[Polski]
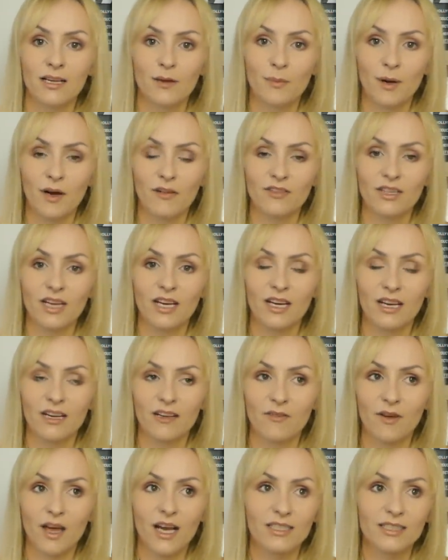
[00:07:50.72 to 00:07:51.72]
prawda,
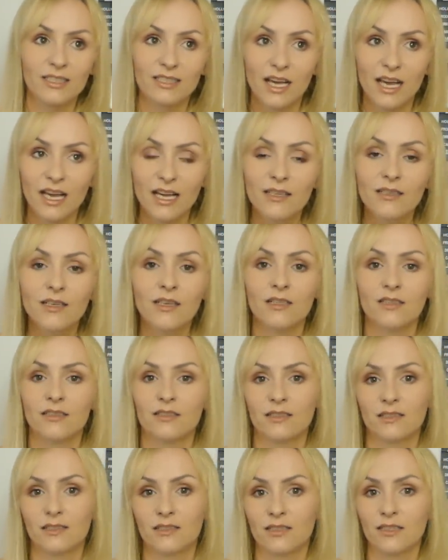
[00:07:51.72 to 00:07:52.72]
gwiazdę
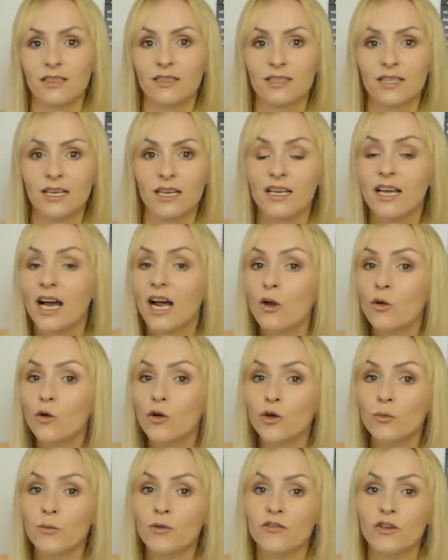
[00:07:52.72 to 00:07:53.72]
z serialu
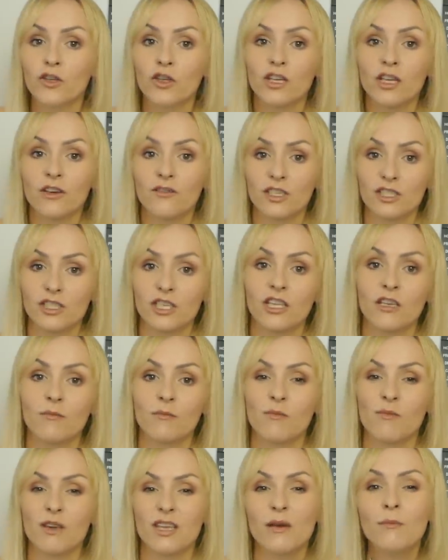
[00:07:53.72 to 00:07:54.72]
i mówi do niej właśnie tym
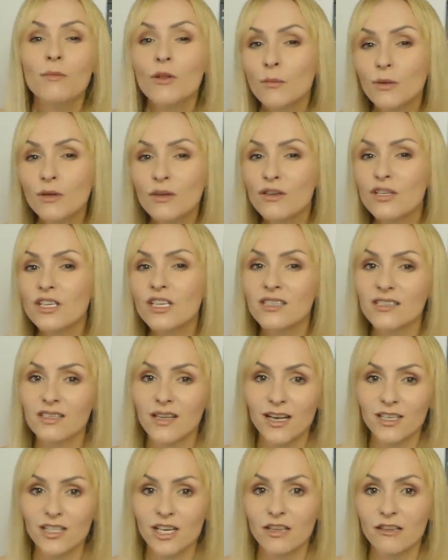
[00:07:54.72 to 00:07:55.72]
imieniem, no bo to się
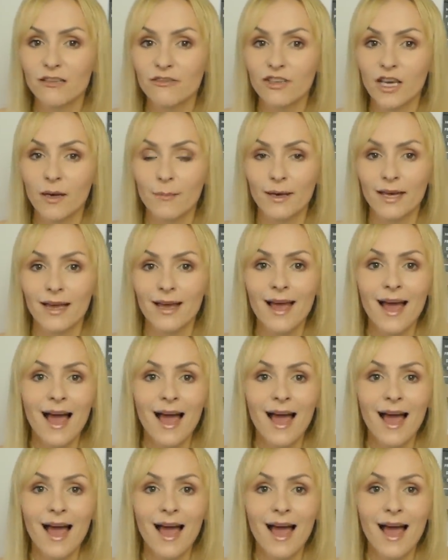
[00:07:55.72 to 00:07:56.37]
zdarza, to wiemy.